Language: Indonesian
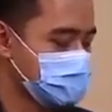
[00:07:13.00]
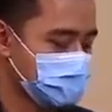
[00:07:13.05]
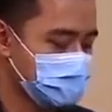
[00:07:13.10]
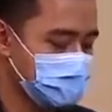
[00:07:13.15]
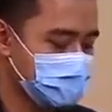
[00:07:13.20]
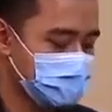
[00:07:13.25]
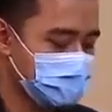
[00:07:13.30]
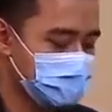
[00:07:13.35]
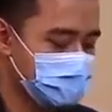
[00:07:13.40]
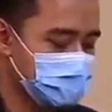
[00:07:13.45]

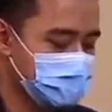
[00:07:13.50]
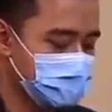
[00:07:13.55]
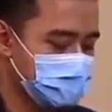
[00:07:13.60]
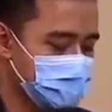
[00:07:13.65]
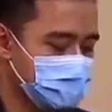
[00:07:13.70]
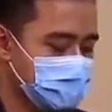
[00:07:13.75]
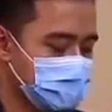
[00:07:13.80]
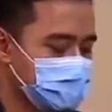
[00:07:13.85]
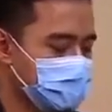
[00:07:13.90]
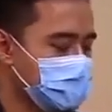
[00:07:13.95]
Uh-huh.
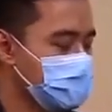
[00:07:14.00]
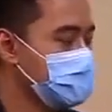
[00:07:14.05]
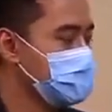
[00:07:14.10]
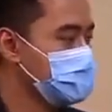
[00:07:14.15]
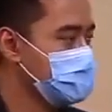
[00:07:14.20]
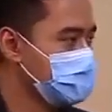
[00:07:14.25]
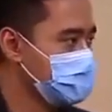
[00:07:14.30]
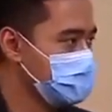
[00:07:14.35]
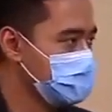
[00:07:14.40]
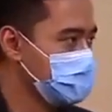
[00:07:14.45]
Itu gimana
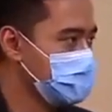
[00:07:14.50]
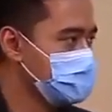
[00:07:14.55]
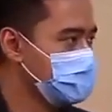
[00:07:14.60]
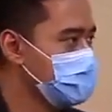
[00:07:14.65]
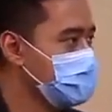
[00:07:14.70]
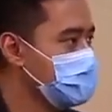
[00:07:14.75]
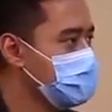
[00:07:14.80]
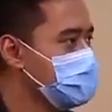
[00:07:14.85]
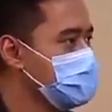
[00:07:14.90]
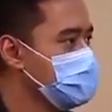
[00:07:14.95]
ya dok ya?
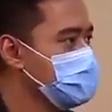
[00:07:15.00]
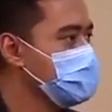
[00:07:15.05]
Apakah